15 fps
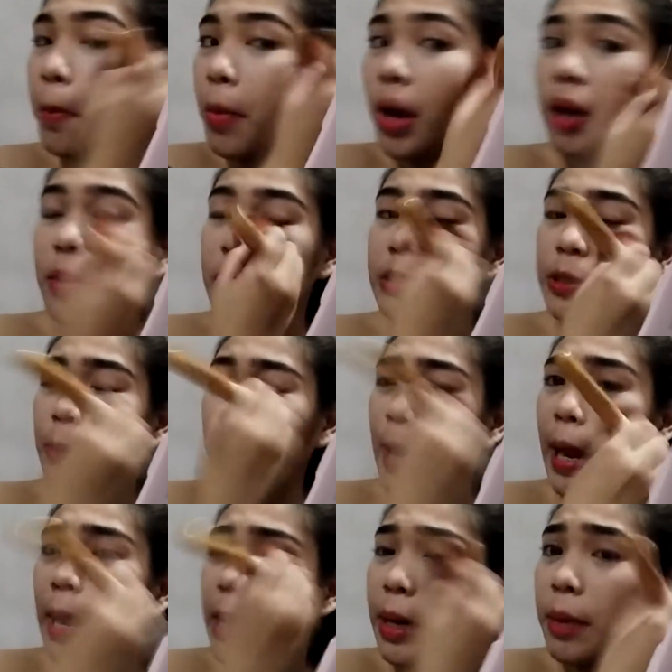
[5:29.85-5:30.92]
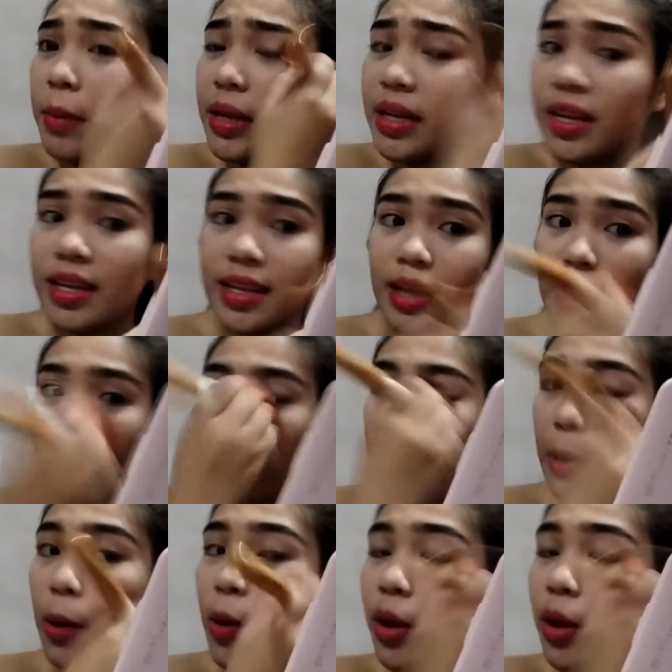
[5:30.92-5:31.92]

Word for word: baka masobalahan naman na yan.